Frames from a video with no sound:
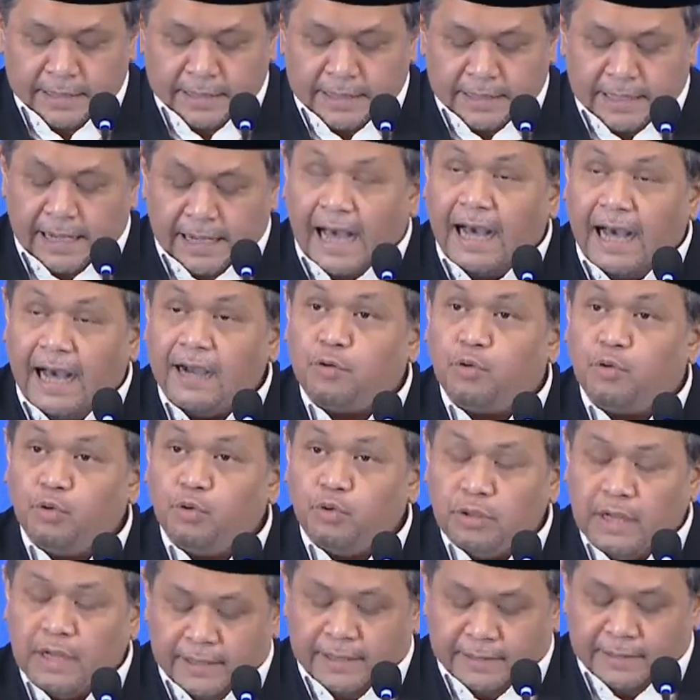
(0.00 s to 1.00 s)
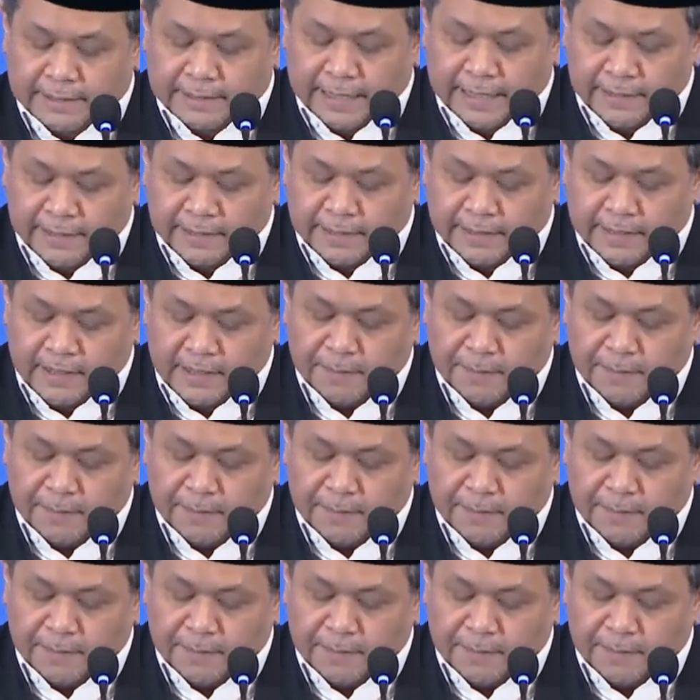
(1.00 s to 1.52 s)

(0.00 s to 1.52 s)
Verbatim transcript: Keagungan dan